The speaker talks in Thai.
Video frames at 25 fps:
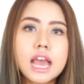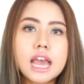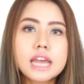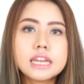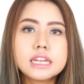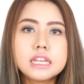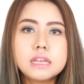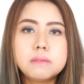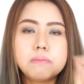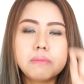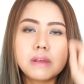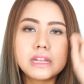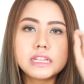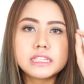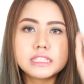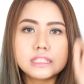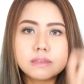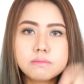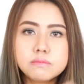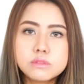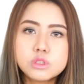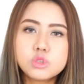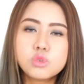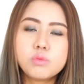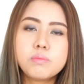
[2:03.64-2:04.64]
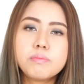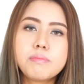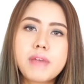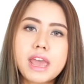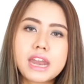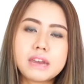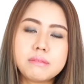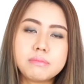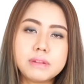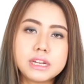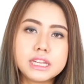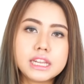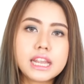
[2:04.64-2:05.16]
คะที่เป็นจิ้มจุ่มแมต
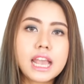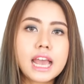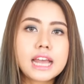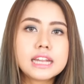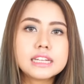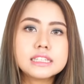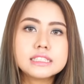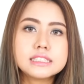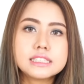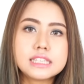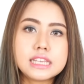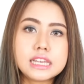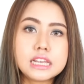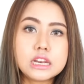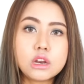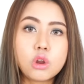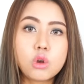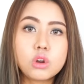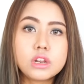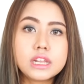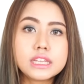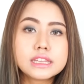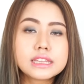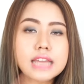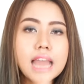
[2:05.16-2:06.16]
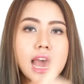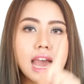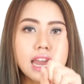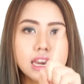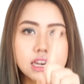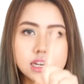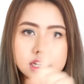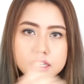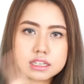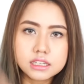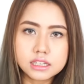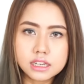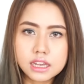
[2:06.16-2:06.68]
ต์เหมือนกันสี Lolita
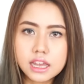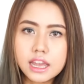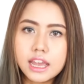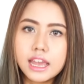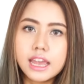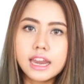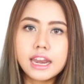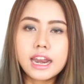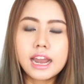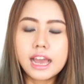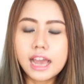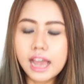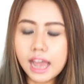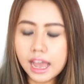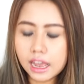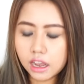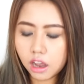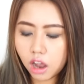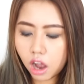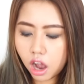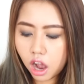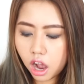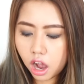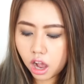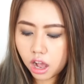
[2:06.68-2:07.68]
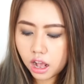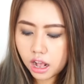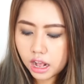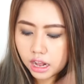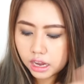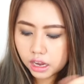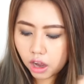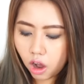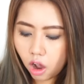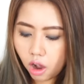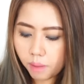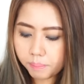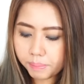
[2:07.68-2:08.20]
1นะคะก็
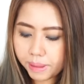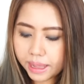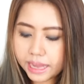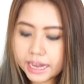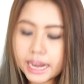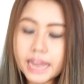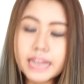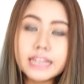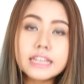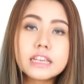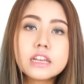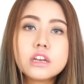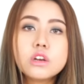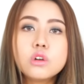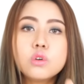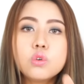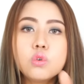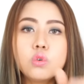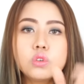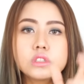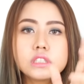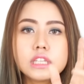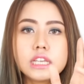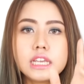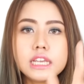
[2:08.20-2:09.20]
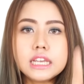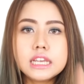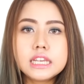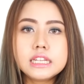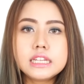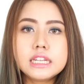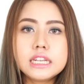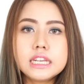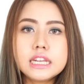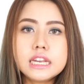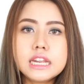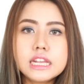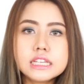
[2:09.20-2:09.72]
ลองไปเล่นกันดูที่
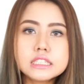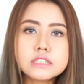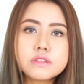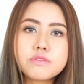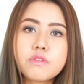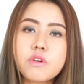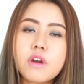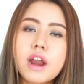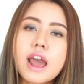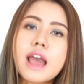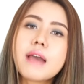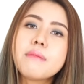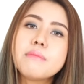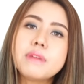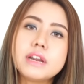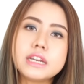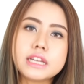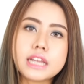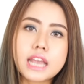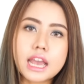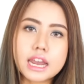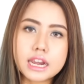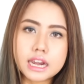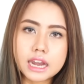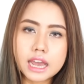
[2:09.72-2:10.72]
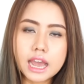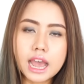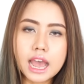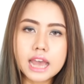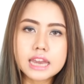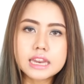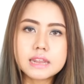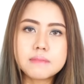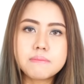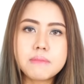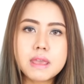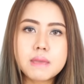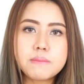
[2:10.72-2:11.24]
Sephora เหมือนกันนะคะ
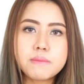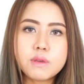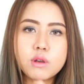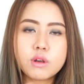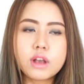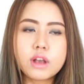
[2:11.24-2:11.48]
นี่เมย์มี